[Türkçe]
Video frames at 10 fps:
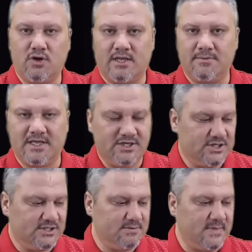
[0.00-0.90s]
Orada tabii
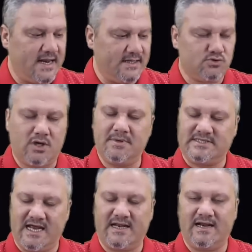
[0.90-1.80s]
değişik isimler yazıyor ama
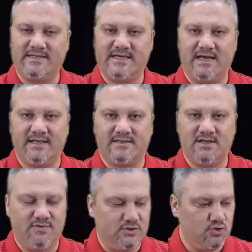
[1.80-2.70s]
Serdar'la
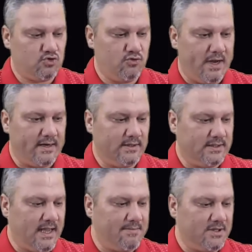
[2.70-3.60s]
Saadettin ve Şükrü var
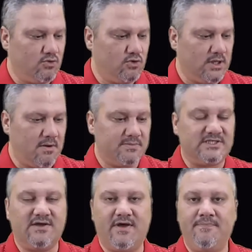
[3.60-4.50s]
iddia bilir
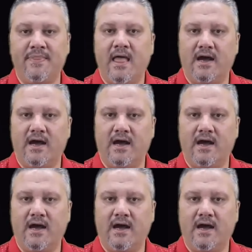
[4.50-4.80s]
uygulamamızda ve